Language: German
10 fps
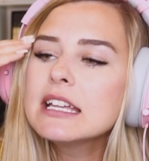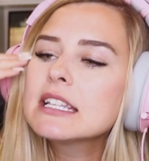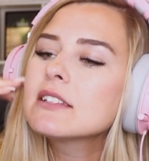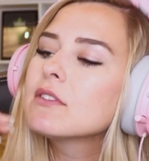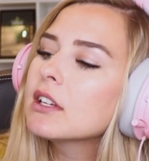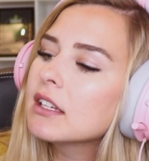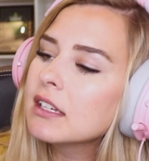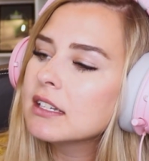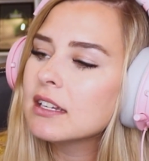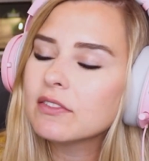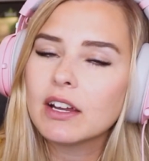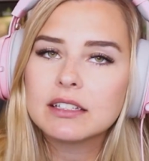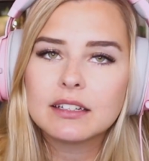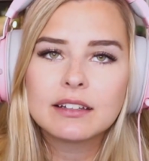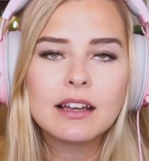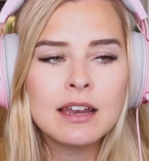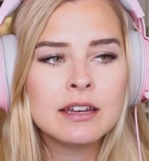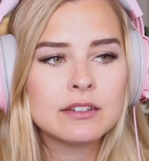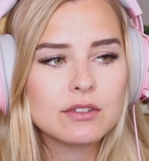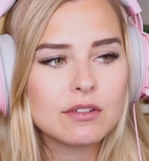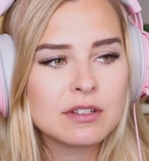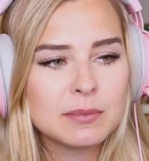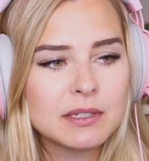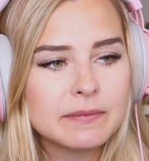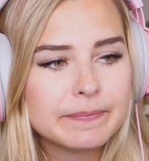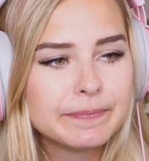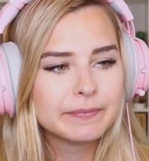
Es ist wirklich nicht hilfreich, dass ich alleine zu Hause bin.